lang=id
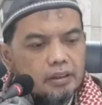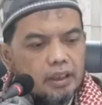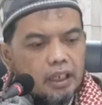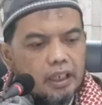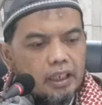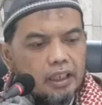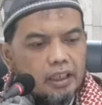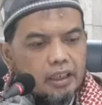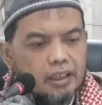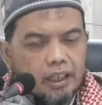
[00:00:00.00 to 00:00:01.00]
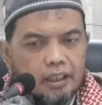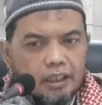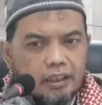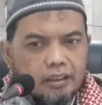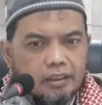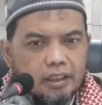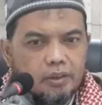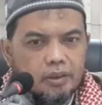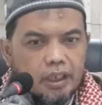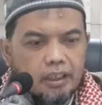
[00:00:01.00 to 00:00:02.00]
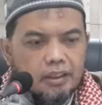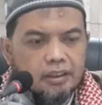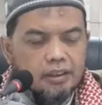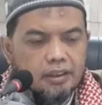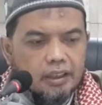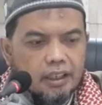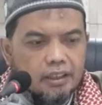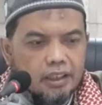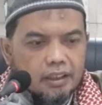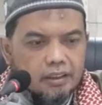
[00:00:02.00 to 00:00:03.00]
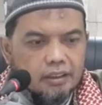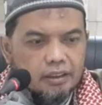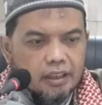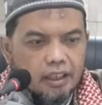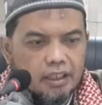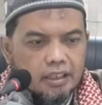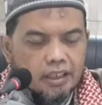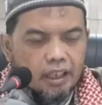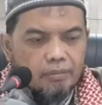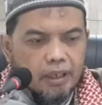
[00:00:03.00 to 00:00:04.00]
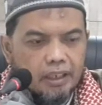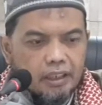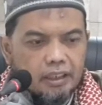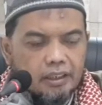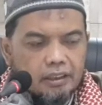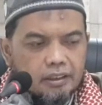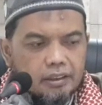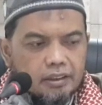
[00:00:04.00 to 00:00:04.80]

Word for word: hari ini kita akan lanjutkan kajian hadis arba'in